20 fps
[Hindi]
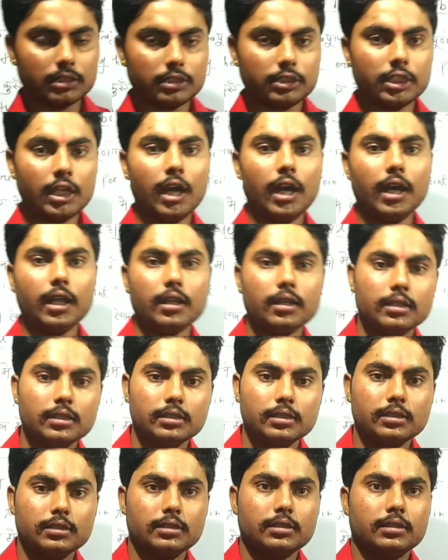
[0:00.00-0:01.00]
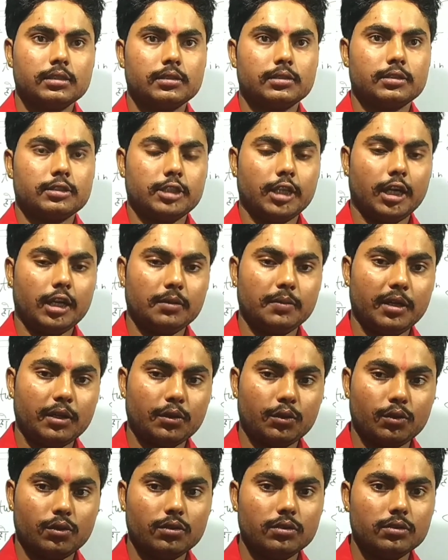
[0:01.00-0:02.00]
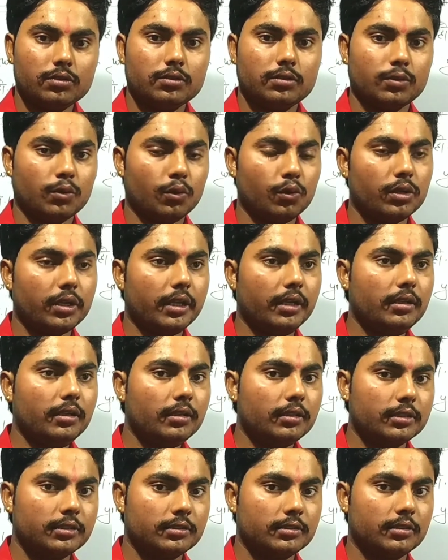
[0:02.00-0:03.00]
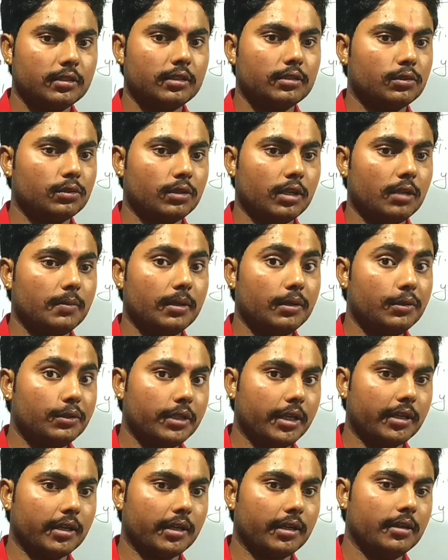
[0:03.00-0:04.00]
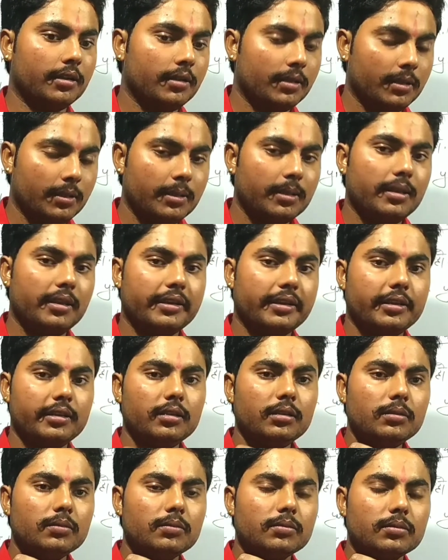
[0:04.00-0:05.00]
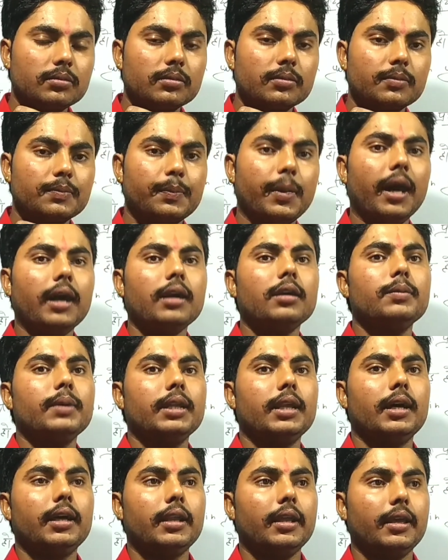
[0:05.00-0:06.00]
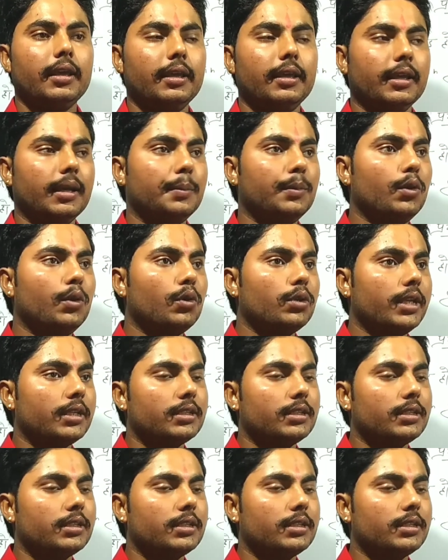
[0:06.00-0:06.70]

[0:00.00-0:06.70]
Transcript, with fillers: चार जानवर हो हो नहीं, नहीं तो गड़बड़ हो जाएगा लेकिन वाक बना रहे हैं हम लोग